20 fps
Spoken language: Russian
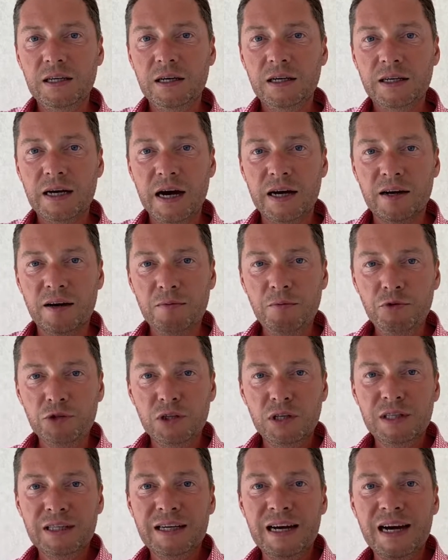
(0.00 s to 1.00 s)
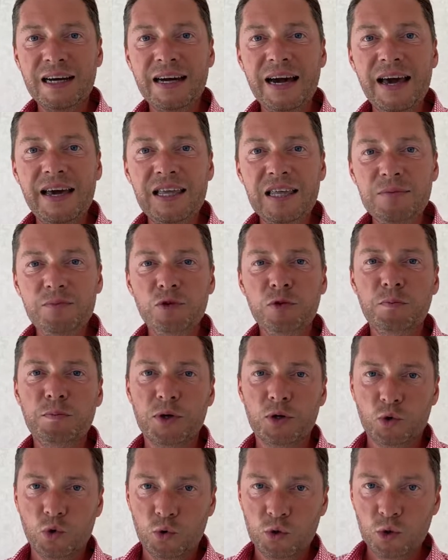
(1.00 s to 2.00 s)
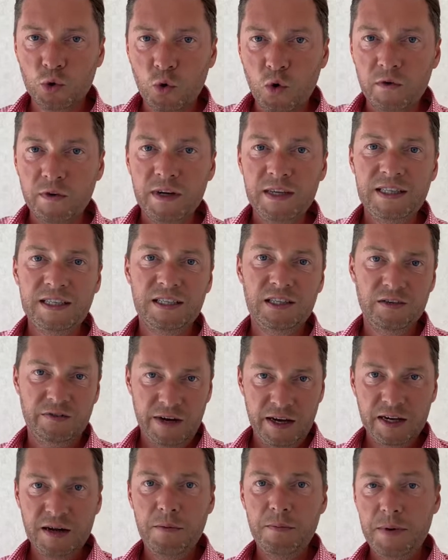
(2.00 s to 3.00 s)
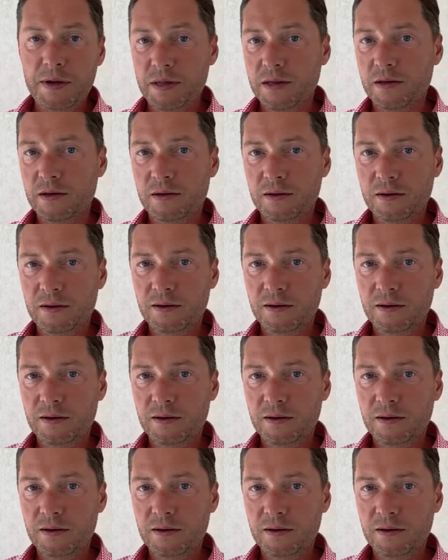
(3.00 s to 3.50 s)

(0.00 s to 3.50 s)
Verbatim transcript: как работает какая-нибудь продуктовая сетевая компания.